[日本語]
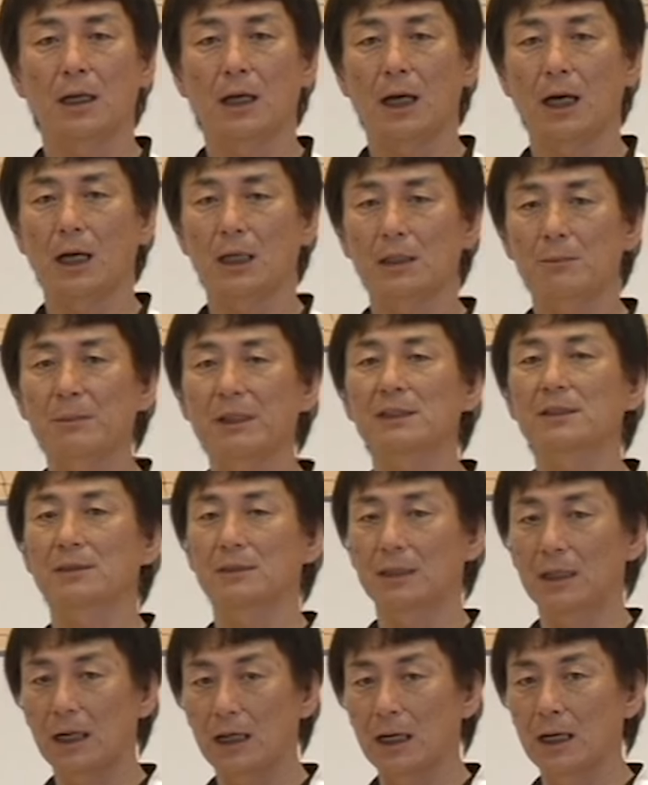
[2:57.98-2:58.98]
ありま
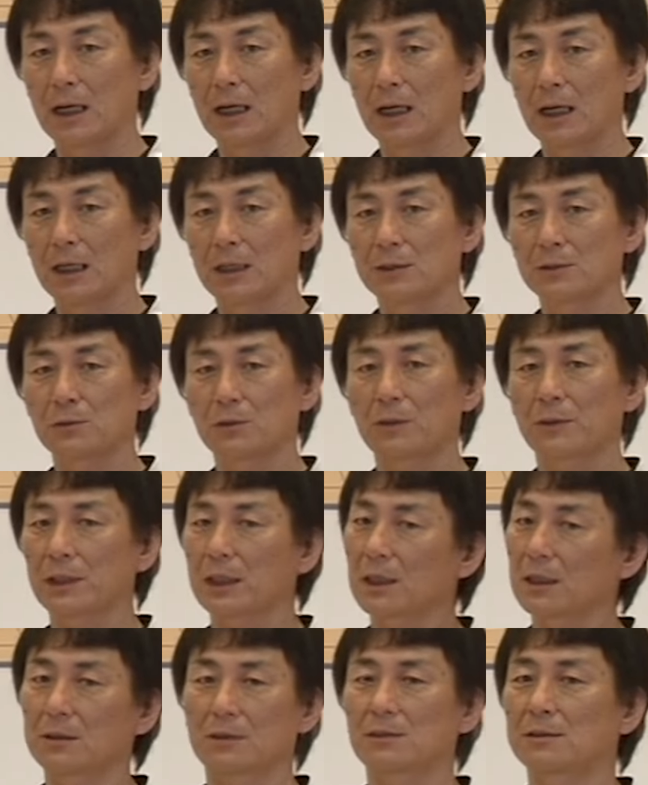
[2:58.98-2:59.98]
すがそれは
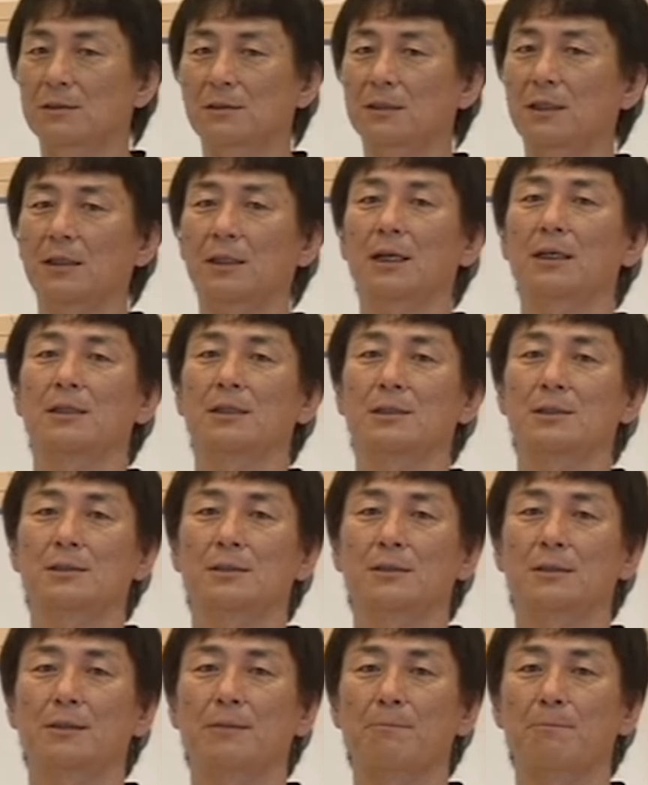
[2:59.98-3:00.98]
長く続かないんで
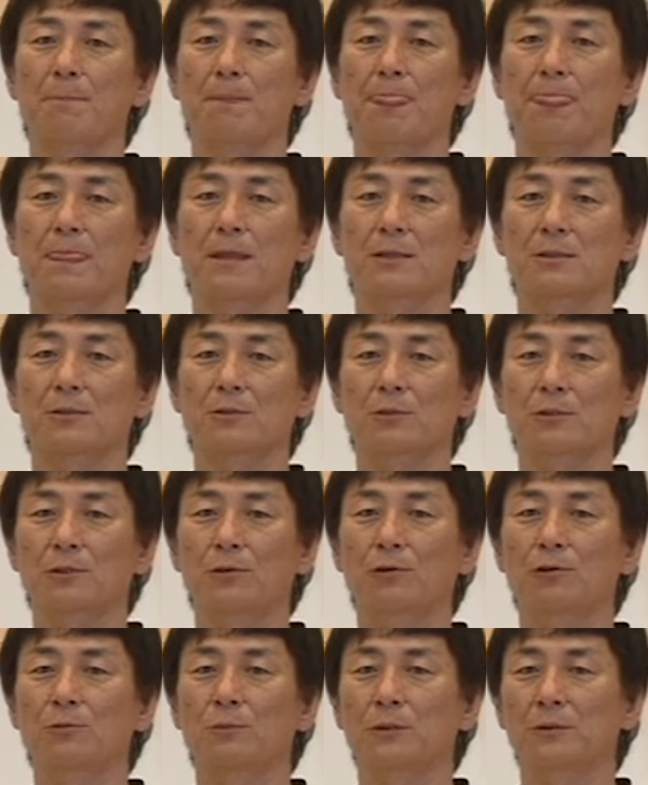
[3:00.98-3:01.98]
す。その
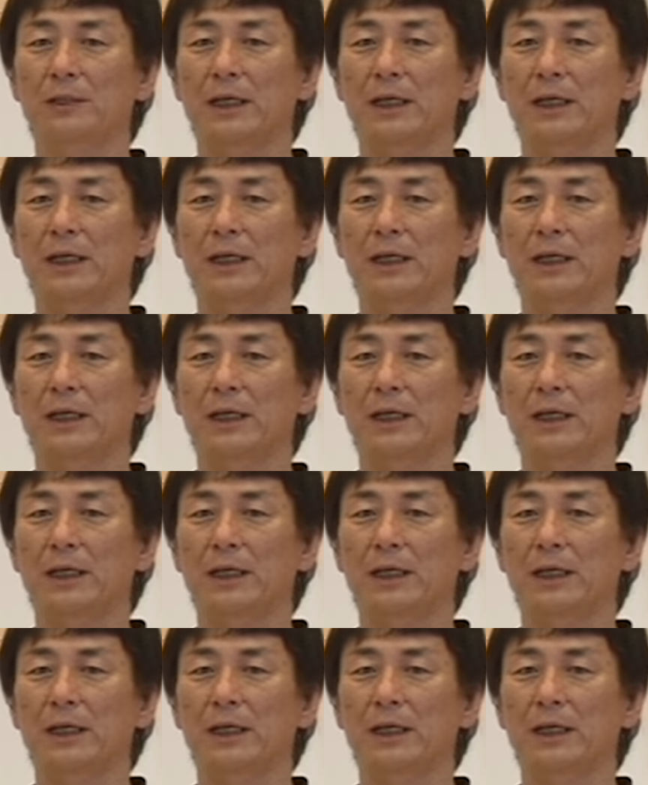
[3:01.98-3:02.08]
恐怖も